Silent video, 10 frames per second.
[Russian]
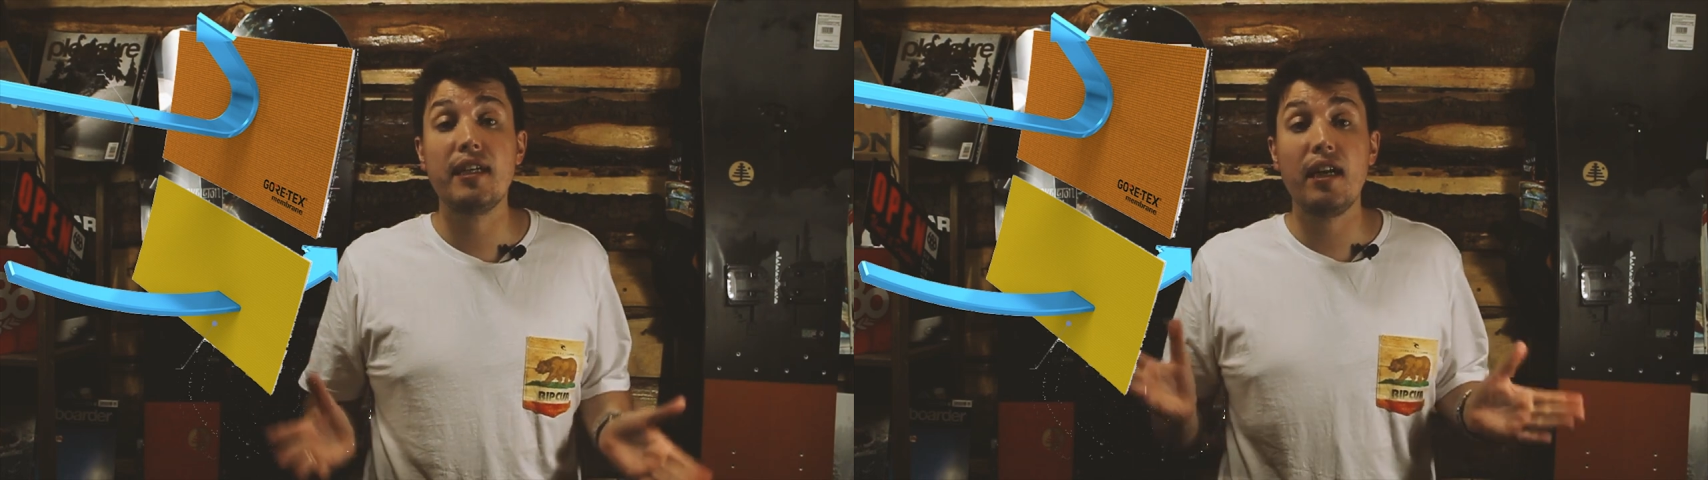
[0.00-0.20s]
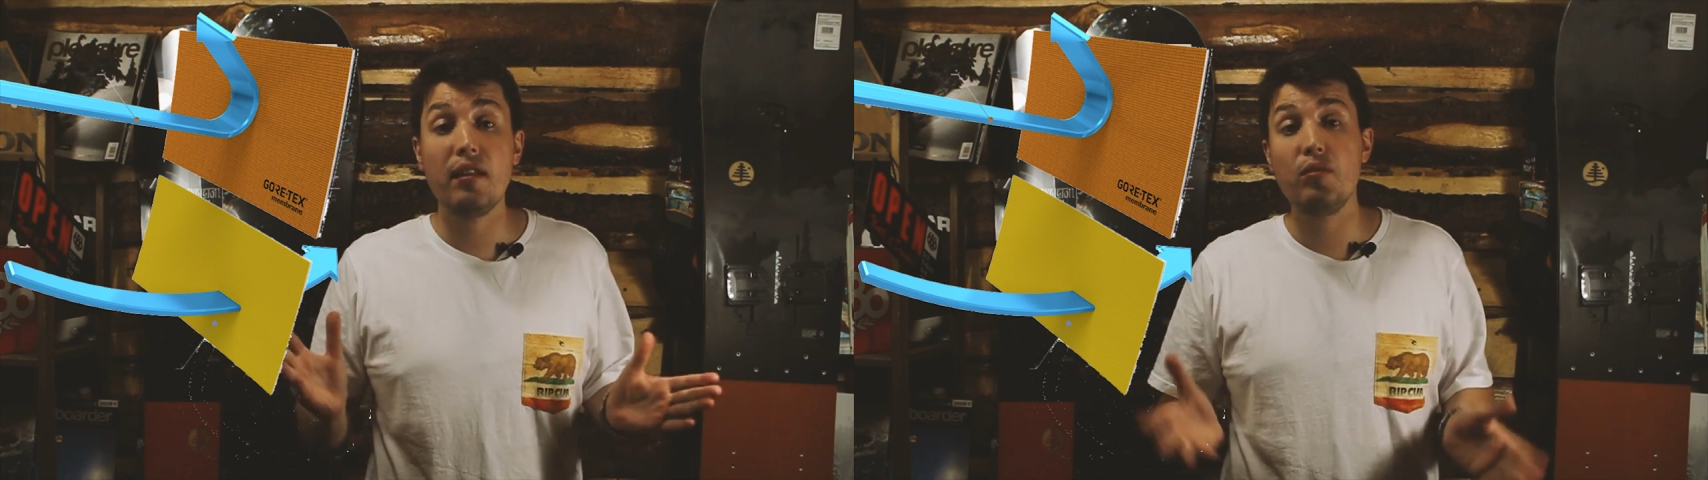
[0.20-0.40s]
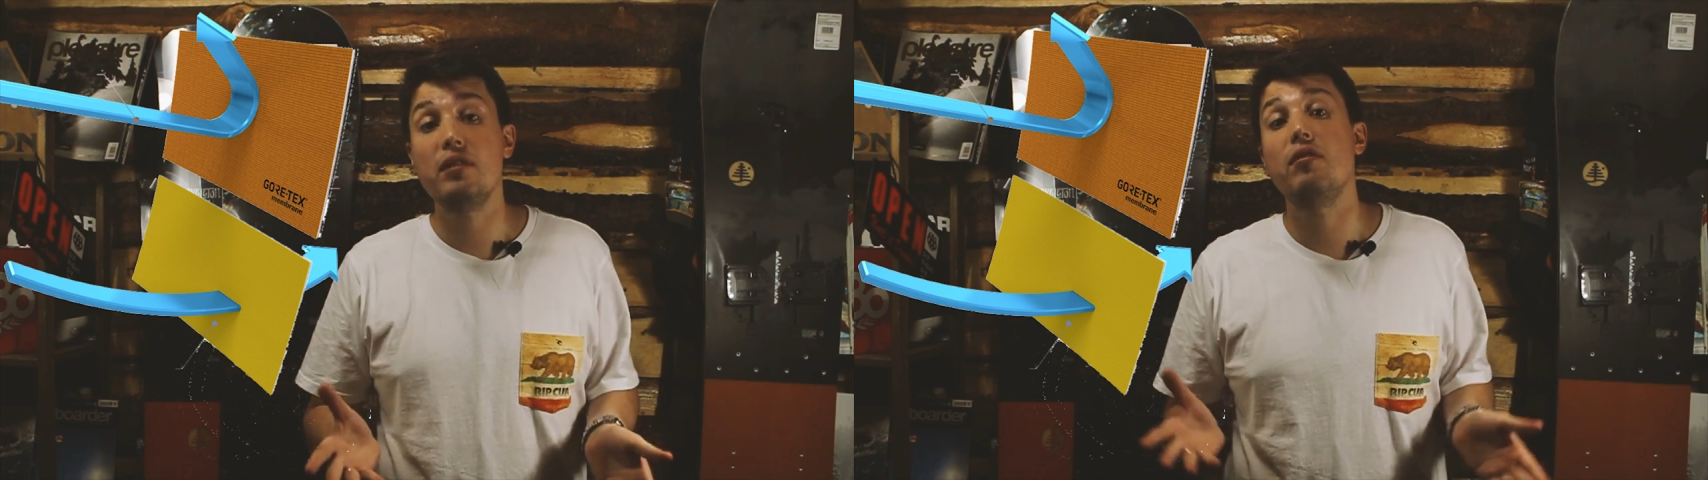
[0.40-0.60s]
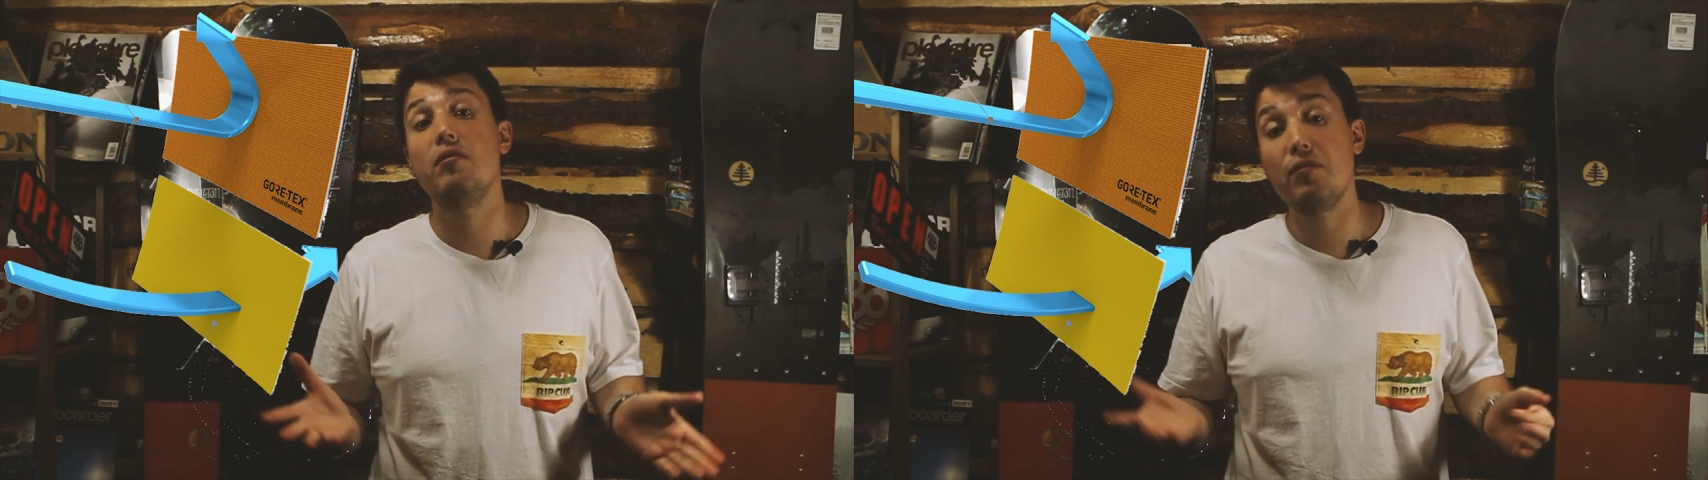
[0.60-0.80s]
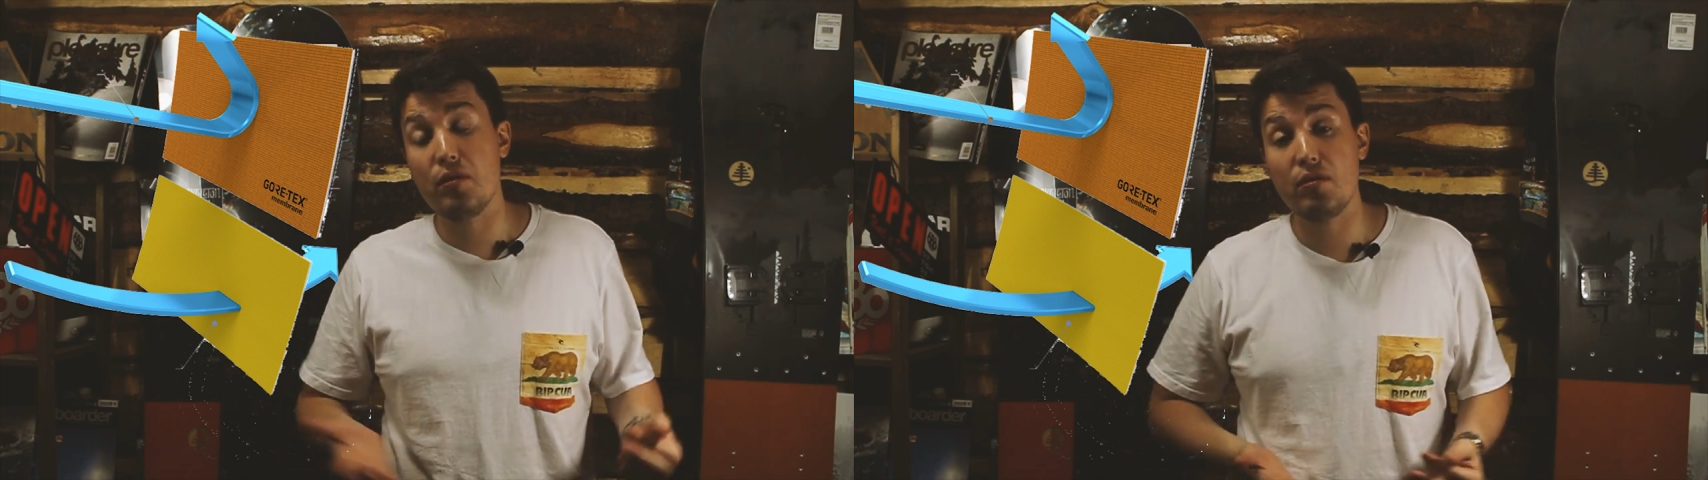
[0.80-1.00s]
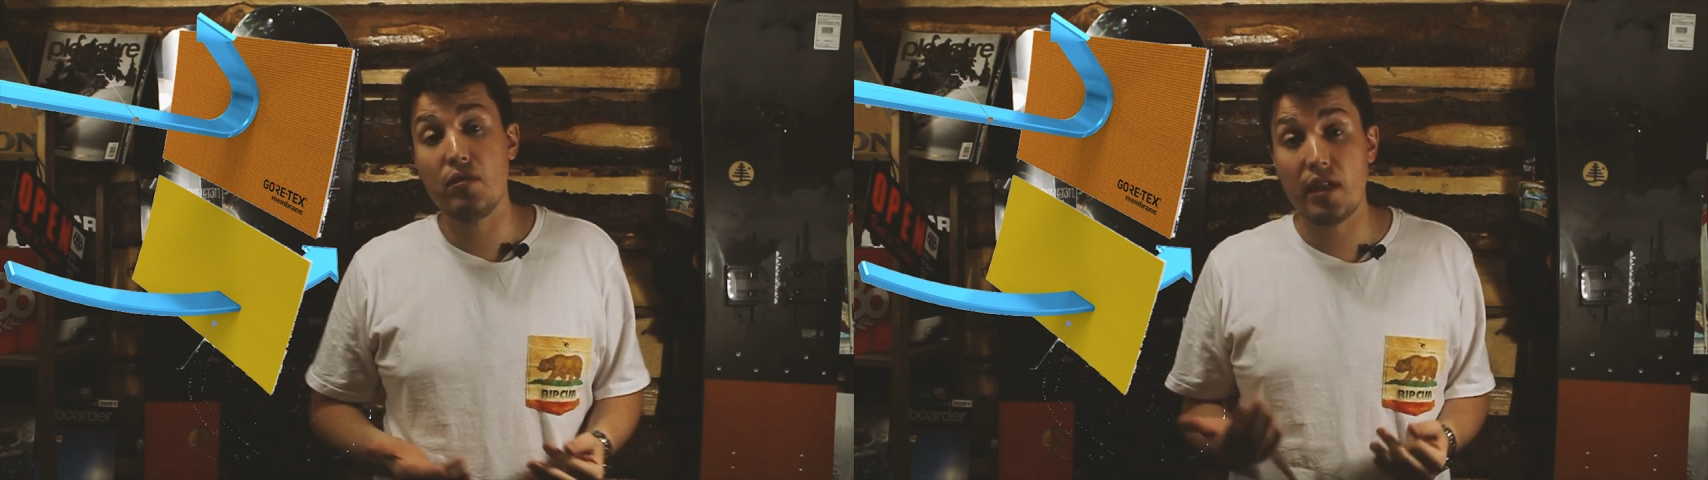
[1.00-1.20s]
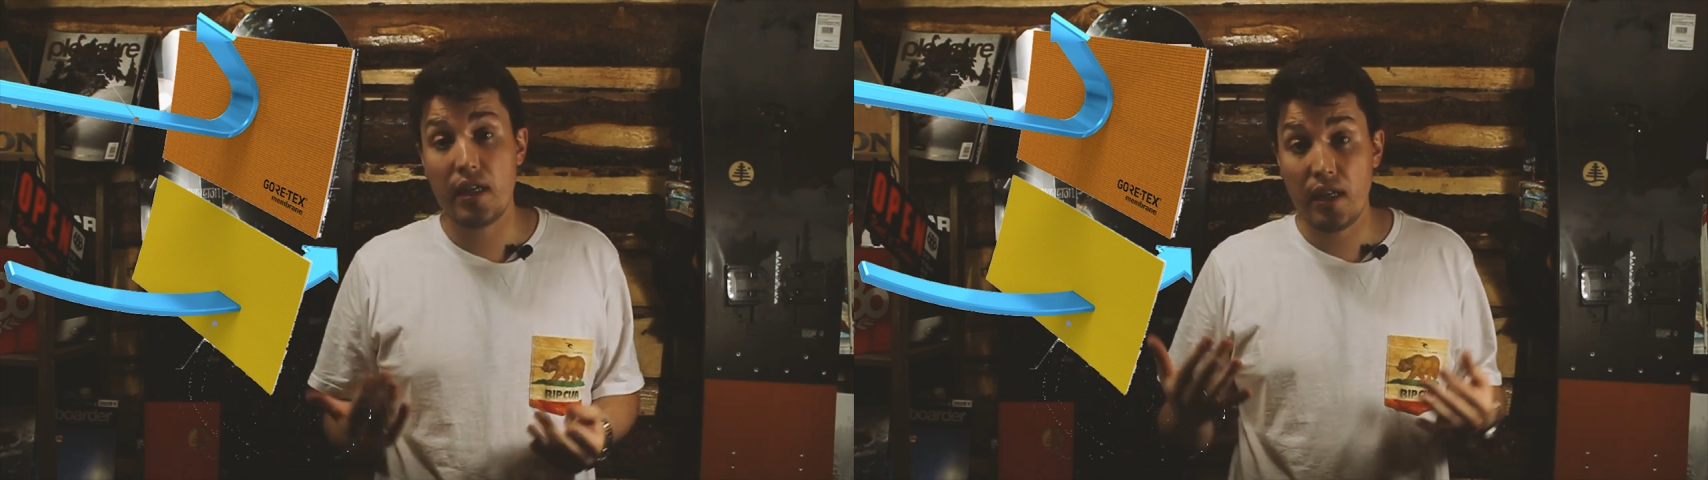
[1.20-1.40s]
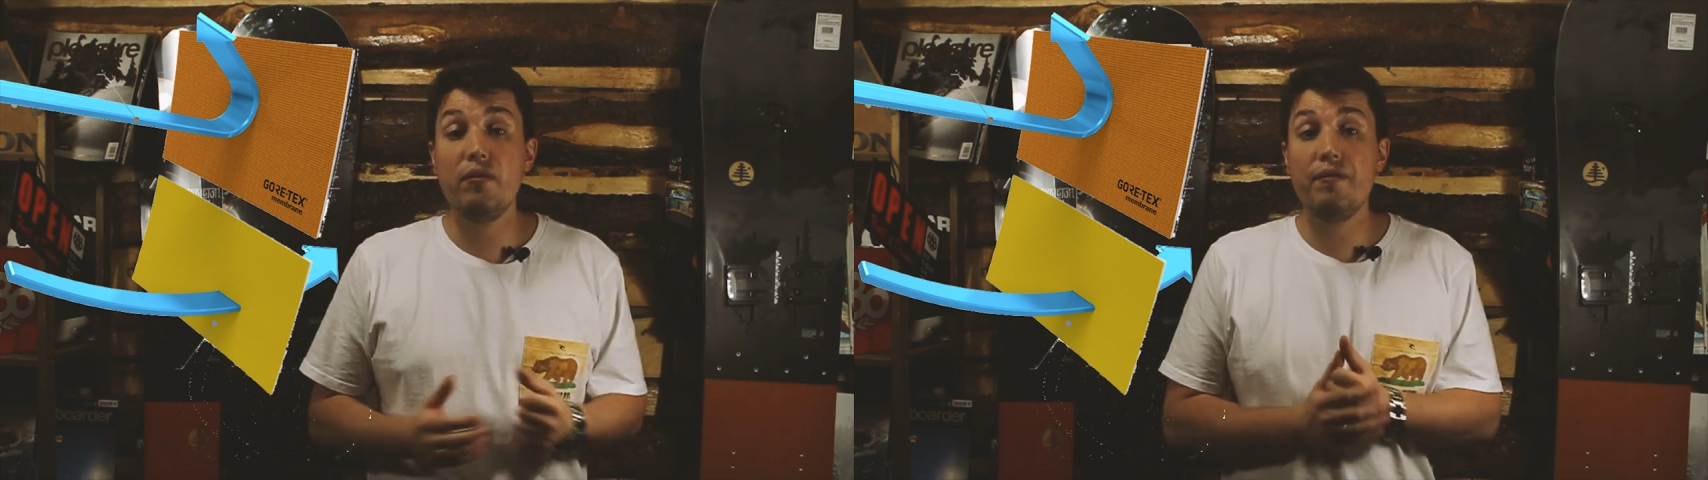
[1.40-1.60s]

холодного воздуха,